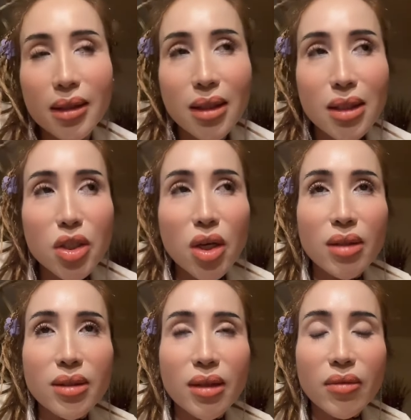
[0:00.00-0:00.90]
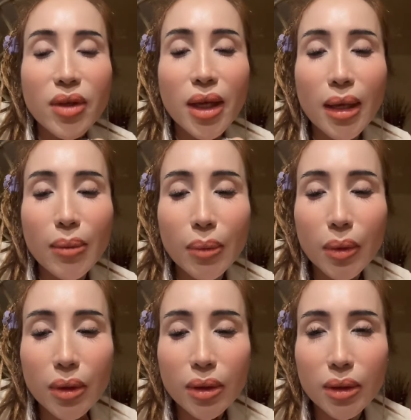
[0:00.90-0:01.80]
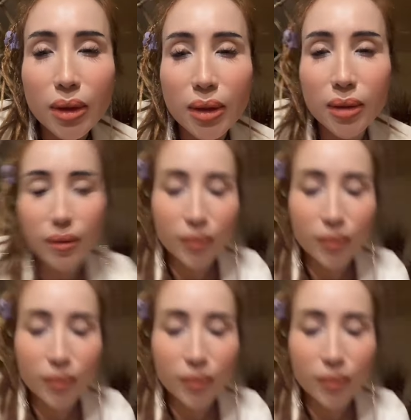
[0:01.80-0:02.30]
lên trò chuyện với em là mọi người